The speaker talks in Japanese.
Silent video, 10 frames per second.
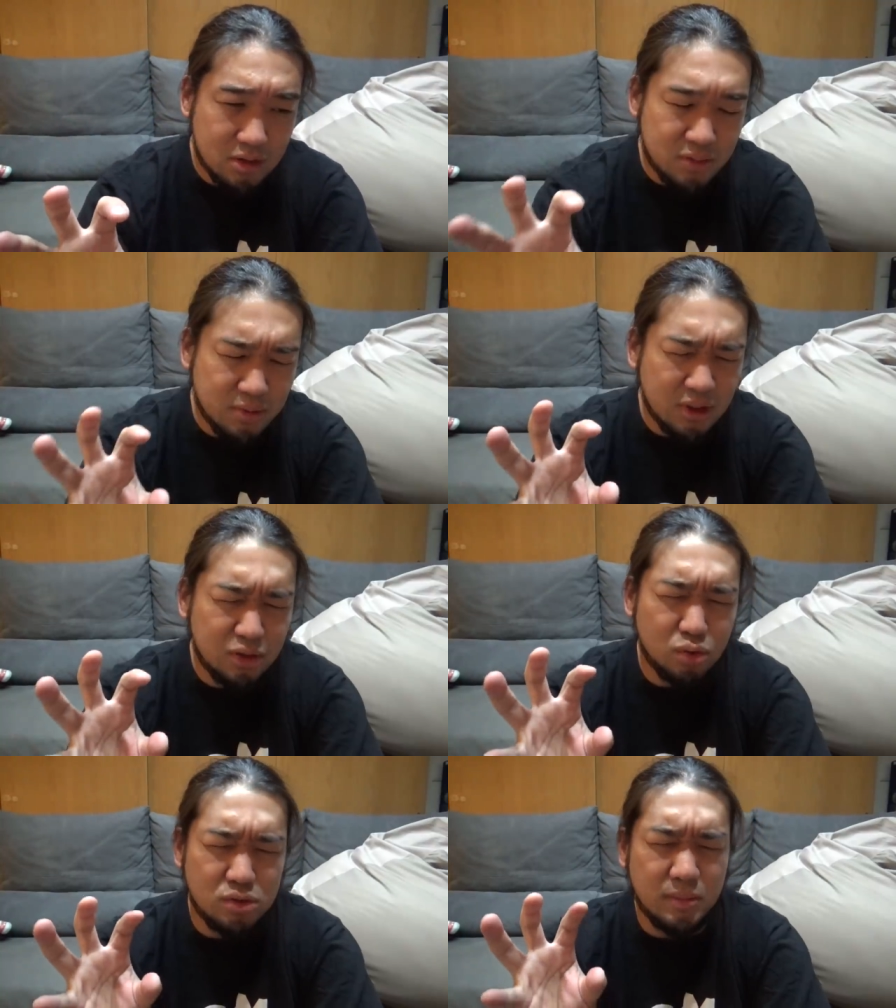自分が
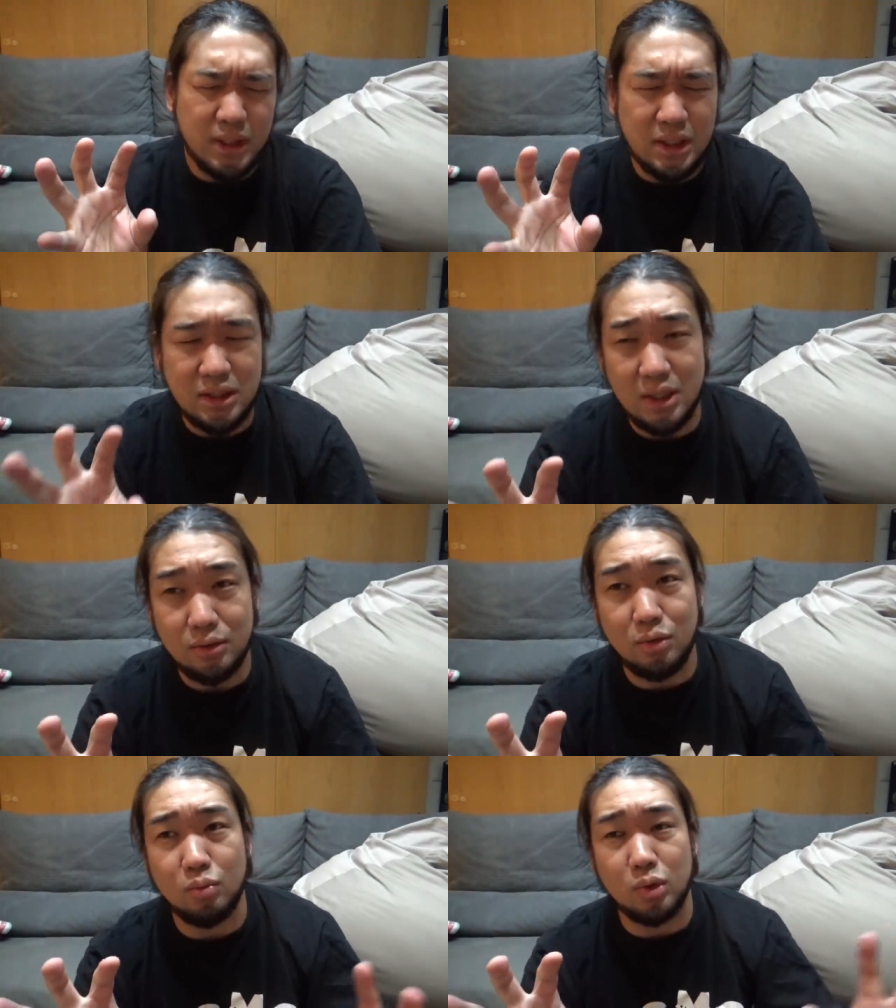望まない
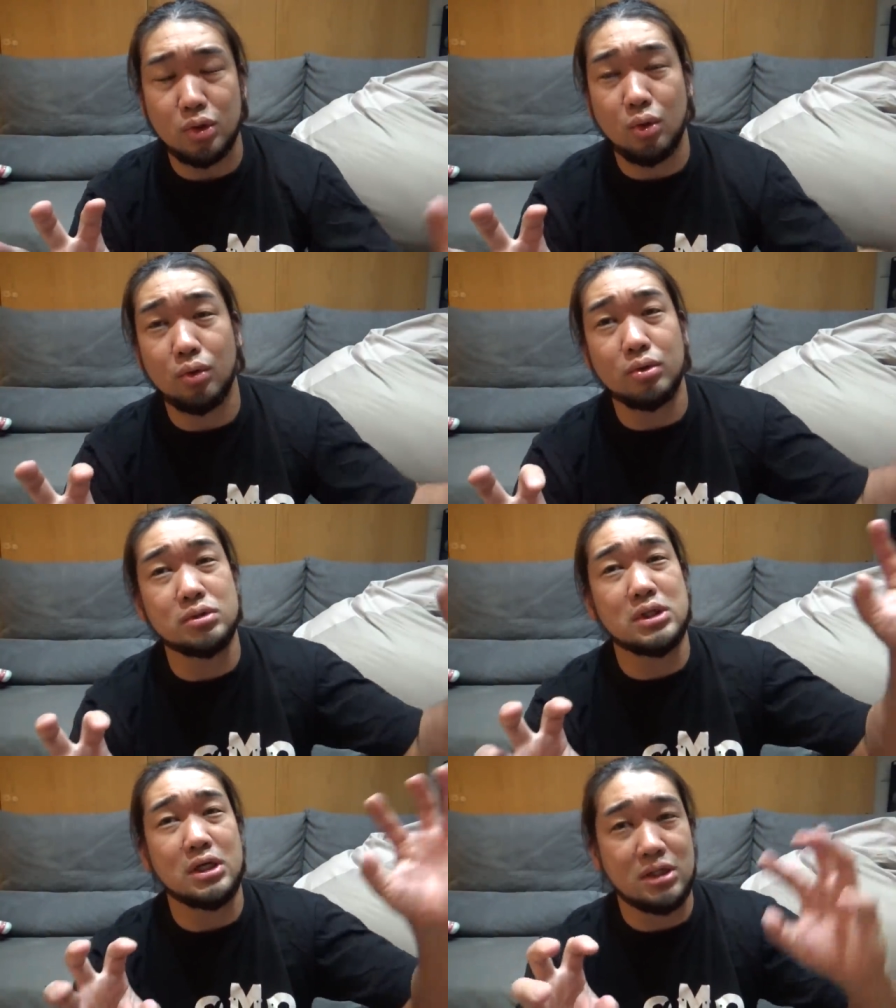結婚を強要
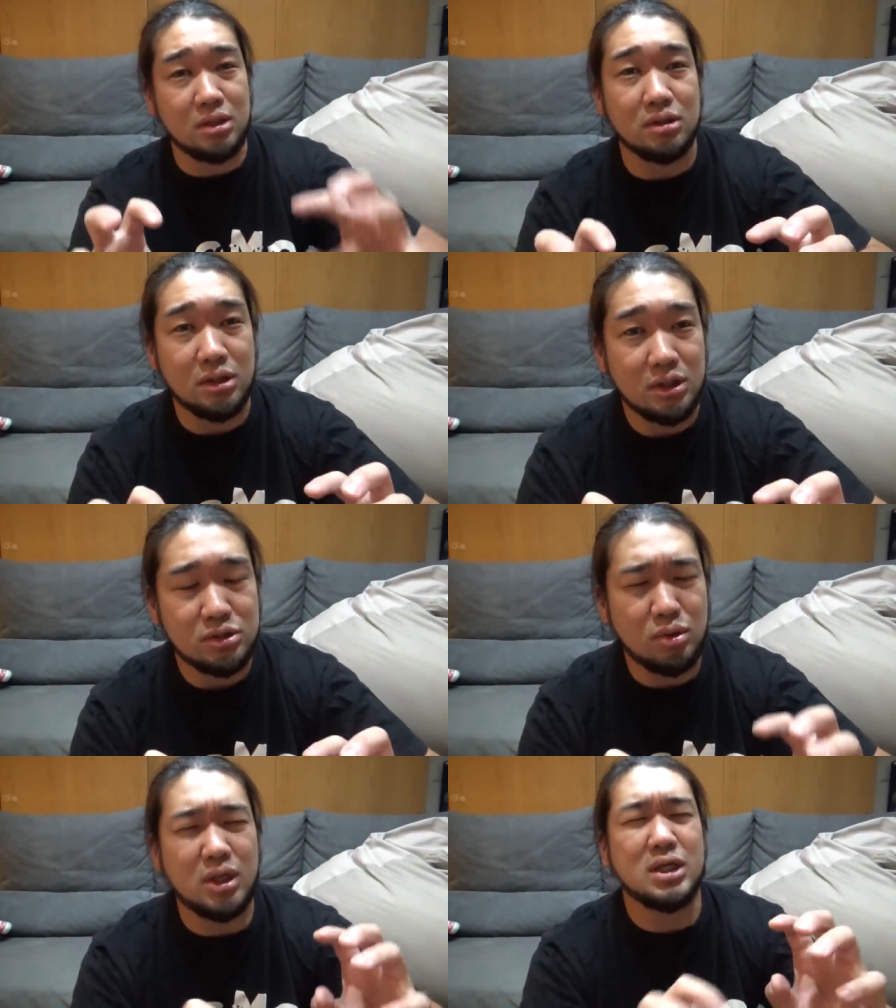されてる
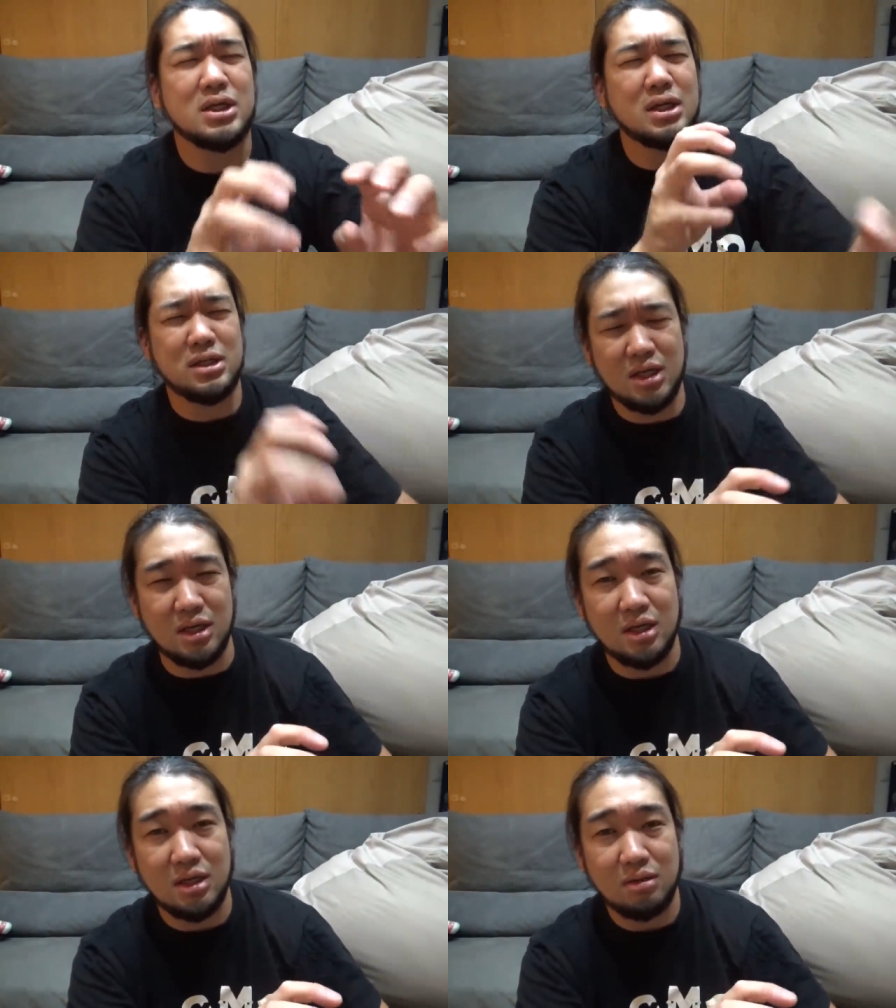それが嫌
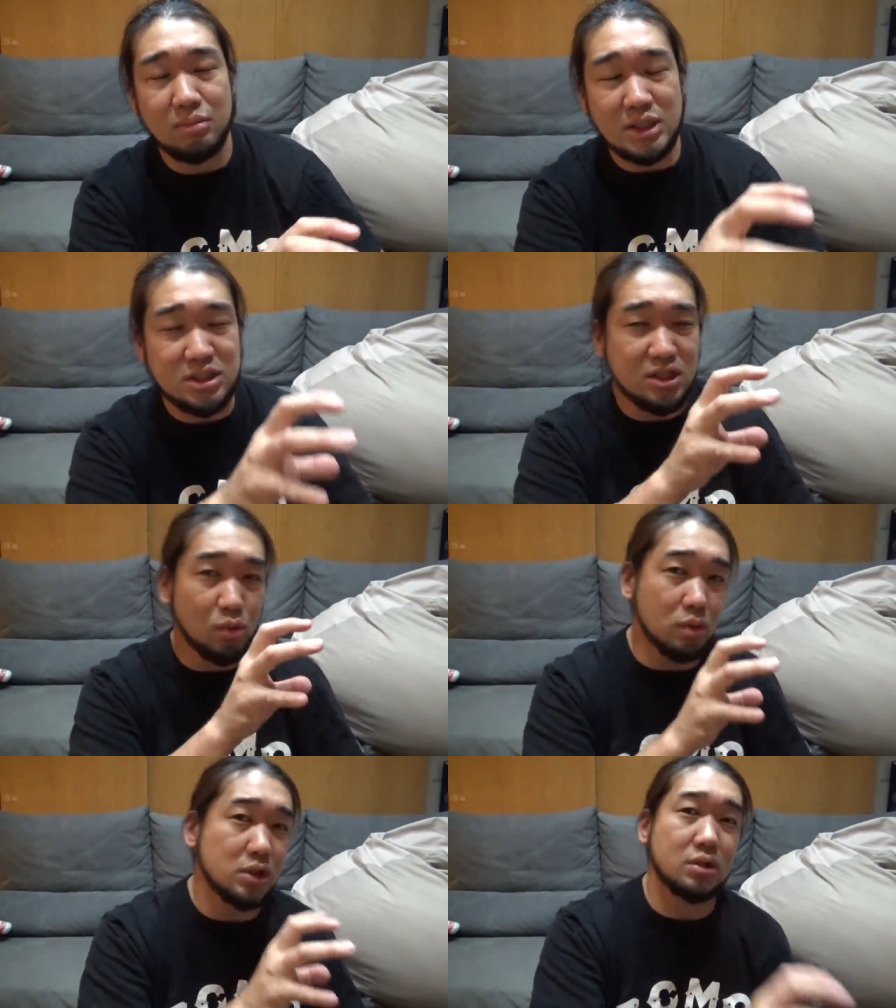で町に
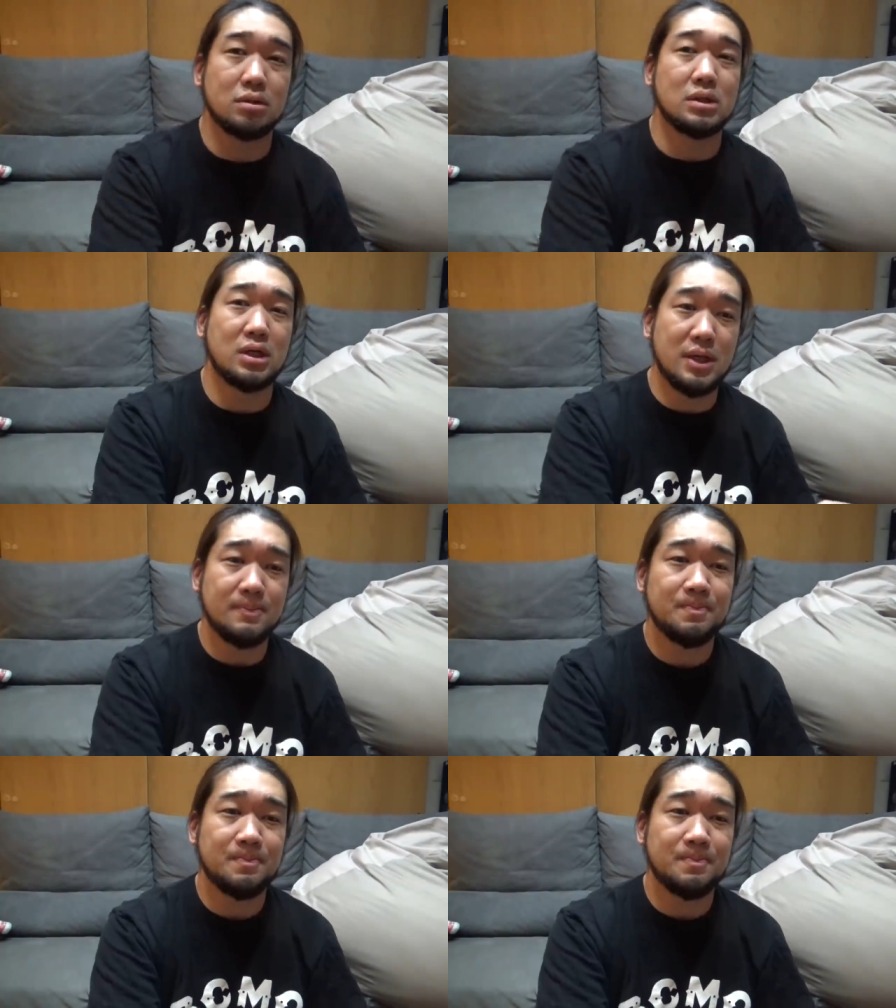降りてくるんだよね。